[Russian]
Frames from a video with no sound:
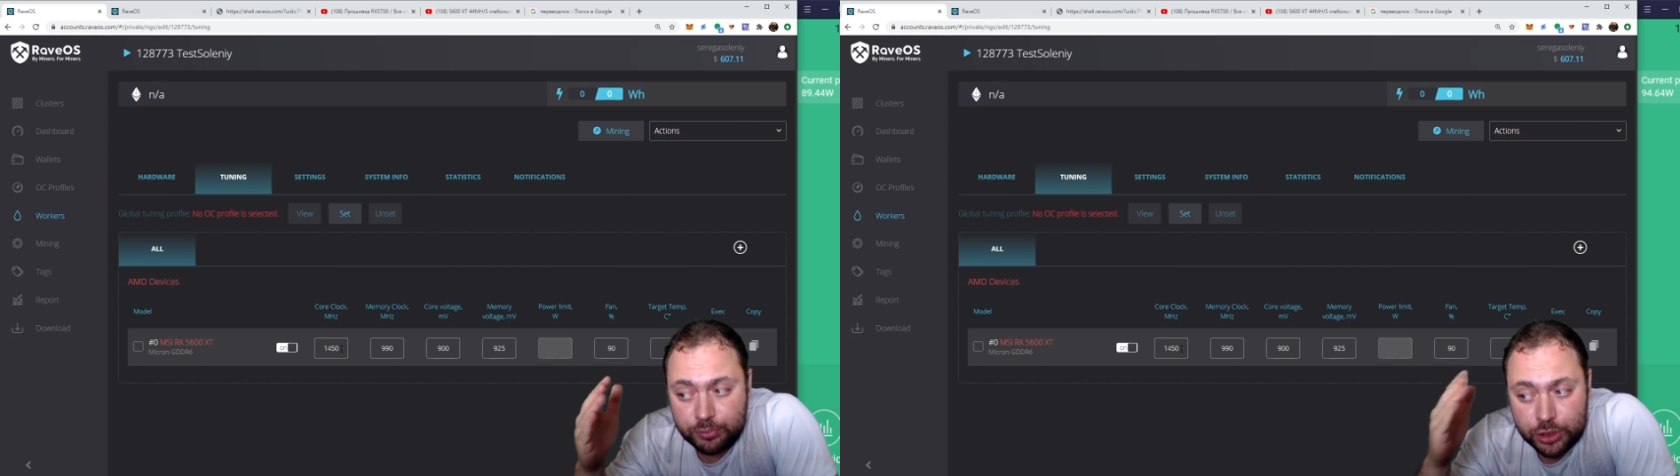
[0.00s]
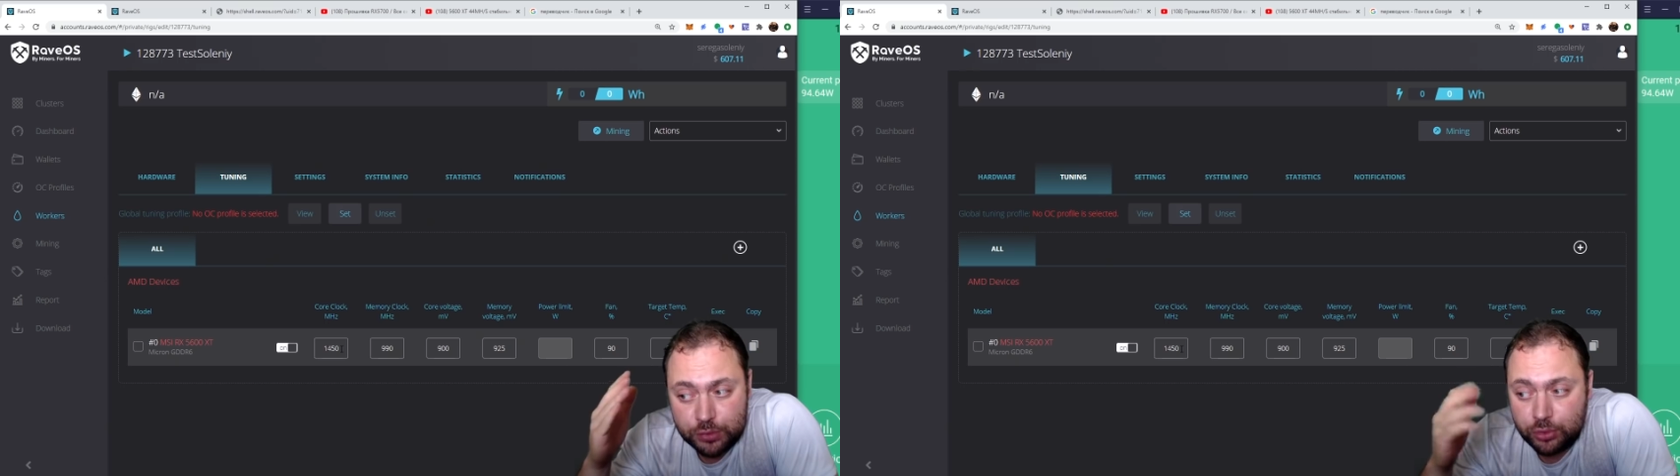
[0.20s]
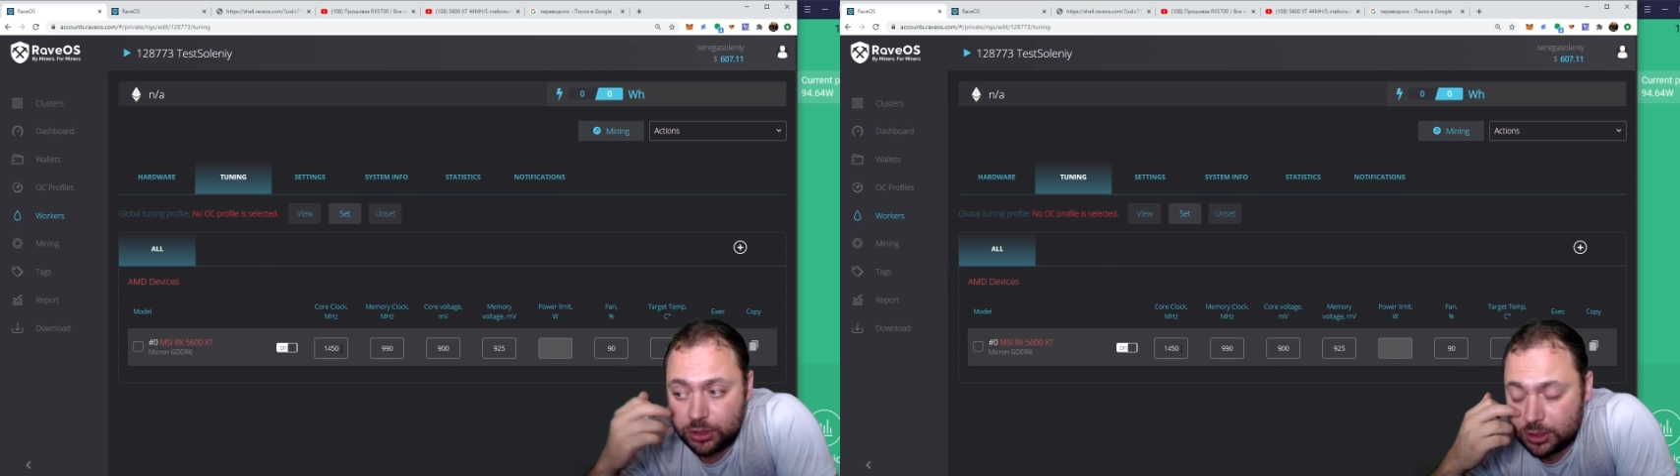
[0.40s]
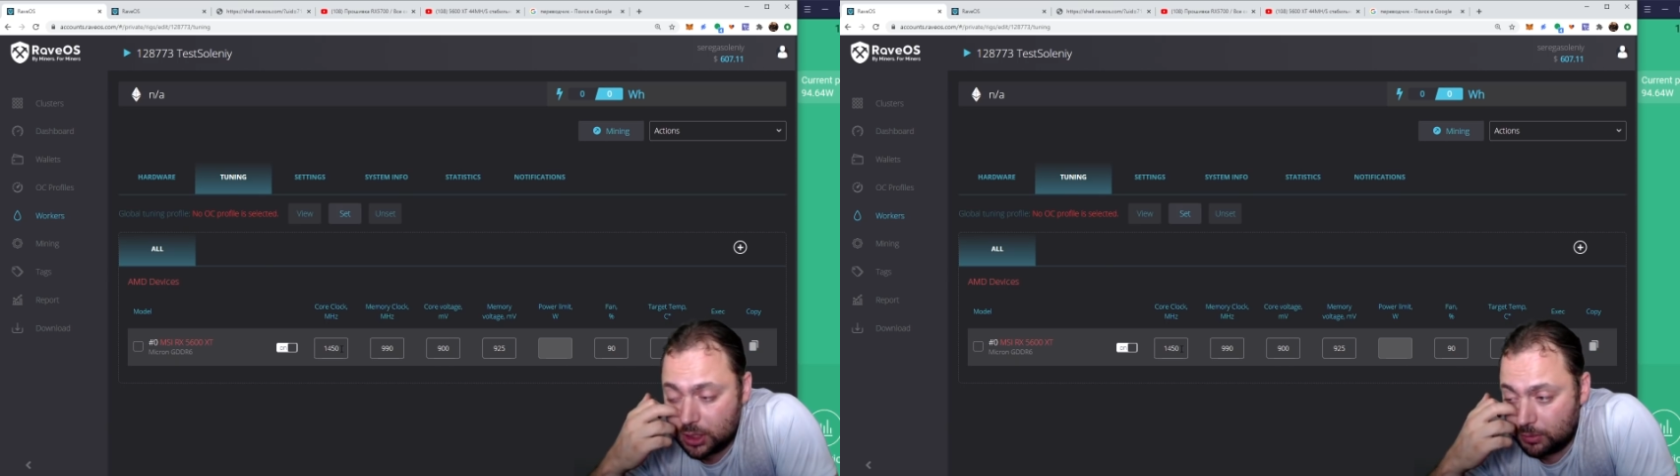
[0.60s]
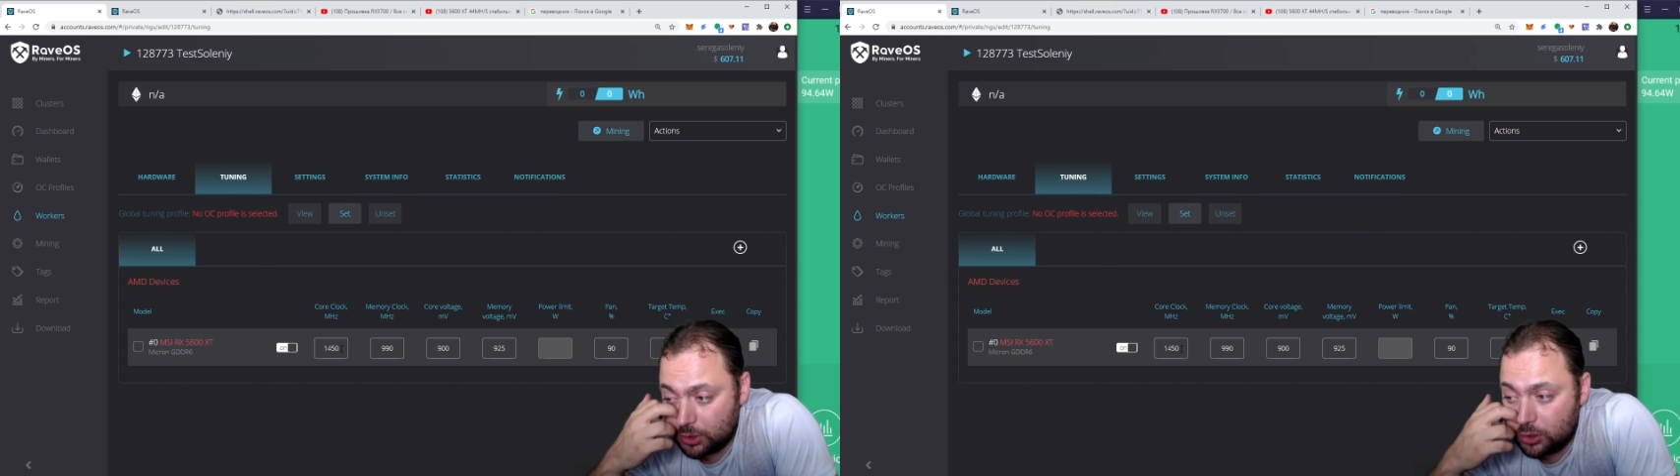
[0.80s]
Почему это
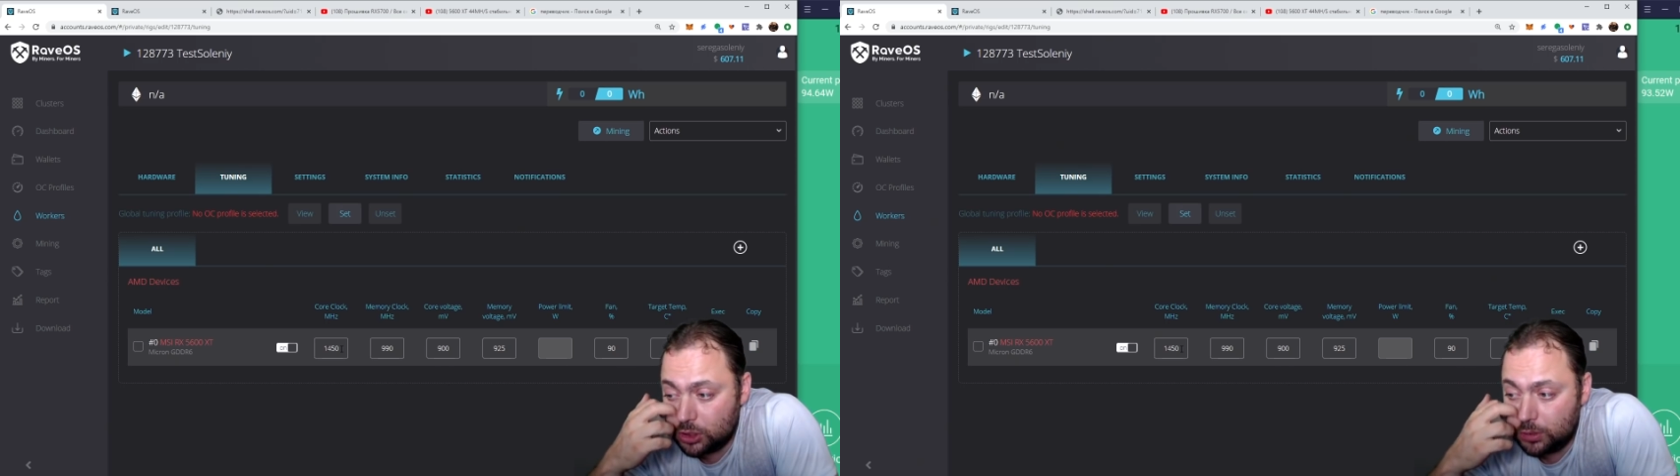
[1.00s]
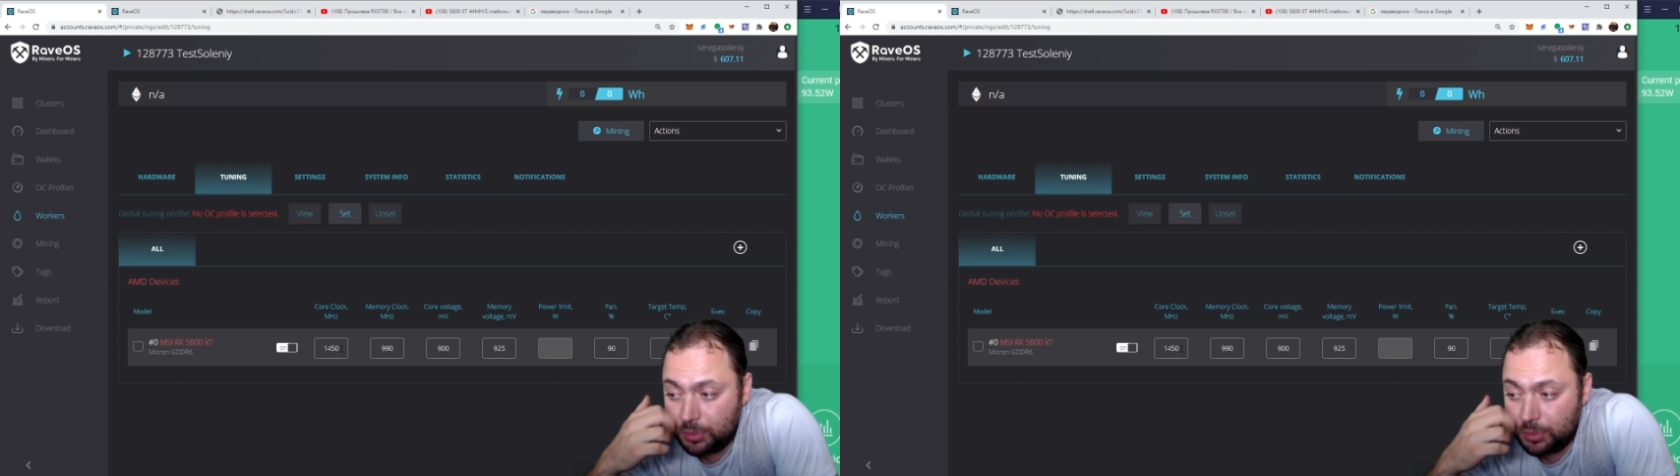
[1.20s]
самое сложное?